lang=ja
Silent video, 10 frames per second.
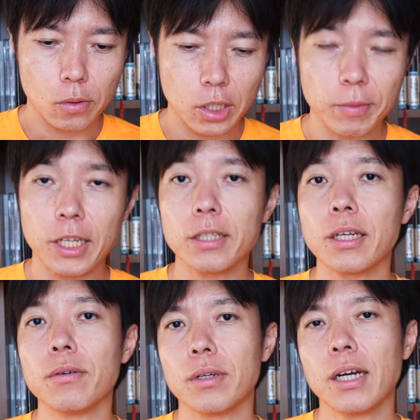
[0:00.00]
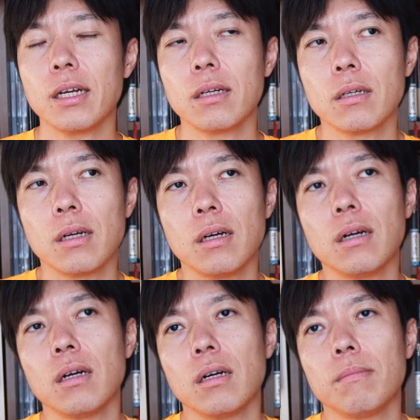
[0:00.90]
今言ったような
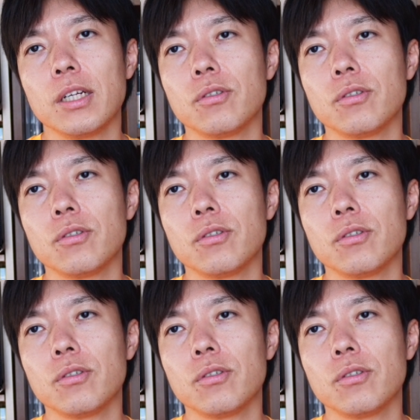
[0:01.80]
あ、まあ、